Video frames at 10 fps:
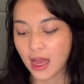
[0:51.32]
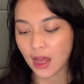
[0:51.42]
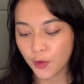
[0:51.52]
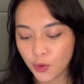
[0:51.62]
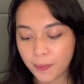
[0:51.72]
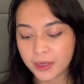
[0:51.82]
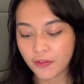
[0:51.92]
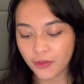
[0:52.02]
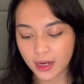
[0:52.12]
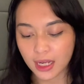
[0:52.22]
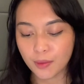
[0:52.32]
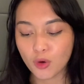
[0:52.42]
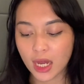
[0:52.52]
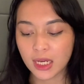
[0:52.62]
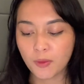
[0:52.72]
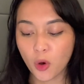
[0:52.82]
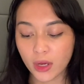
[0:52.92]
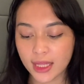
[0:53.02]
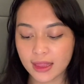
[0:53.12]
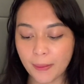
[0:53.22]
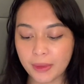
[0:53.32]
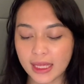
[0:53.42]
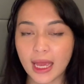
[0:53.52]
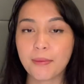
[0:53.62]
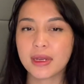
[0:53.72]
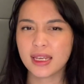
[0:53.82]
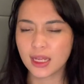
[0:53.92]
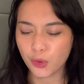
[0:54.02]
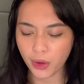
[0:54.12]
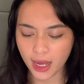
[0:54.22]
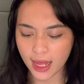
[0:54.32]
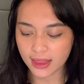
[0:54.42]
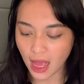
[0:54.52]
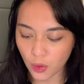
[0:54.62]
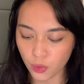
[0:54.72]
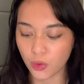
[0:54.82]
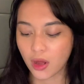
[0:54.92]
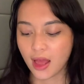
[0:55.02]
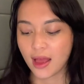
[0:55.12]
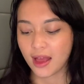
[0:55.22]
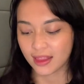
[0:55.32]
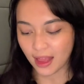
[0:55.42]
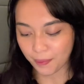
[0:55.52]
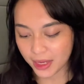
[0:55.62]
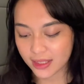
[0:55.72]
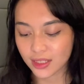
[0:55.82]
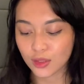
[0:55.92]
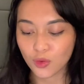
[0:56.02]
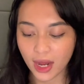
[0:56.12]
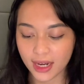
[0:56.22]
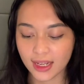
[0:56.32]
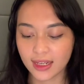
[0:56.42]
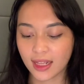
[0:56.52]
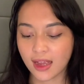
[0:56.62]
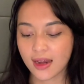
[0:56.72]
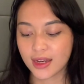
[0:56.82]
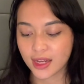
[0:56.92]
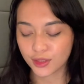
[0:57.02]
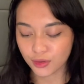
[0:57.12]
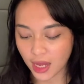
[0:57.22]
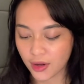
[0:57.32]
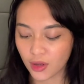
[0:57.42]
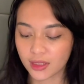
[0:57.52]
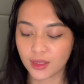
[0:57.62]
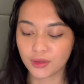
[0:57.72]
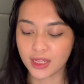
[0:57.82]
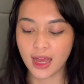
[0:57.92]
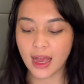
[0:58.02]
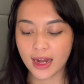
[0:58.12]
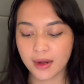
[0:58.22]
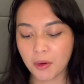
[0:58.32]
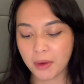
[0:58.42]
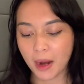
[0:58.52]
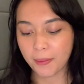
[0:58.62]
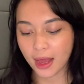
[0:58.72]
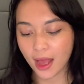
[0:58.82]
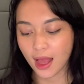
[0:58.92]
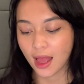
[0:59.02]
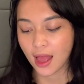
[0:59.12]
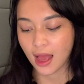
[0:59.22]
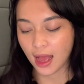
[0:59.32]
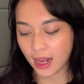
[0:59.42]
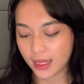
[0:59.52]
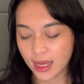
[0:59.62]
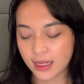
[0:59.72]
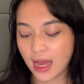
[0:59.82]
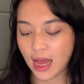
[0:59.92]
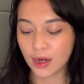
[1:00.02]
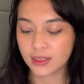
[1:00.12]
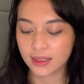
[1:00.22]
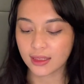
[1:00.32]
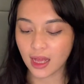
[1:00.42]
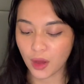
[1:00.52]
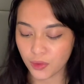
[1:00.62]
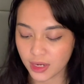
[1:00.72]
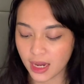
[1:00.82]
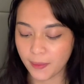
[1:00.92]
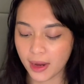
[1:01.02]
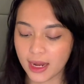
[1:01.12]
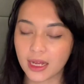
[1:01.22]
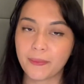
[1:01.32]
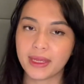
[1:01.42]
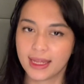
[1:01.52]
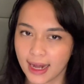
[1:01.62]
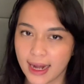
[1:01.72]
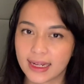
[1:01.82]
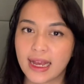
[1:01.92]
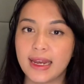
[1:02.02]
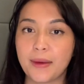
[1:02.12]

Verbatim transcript: Kalau gue prefer ke bukan dibohongin, tapi kayak mending gue nggak tahu. Tapi sesuai dan lihat keadaannya juga dong tentunya. Karena ada beberapa hal yang gak harus kita tahu daripada kepikiran, gak enak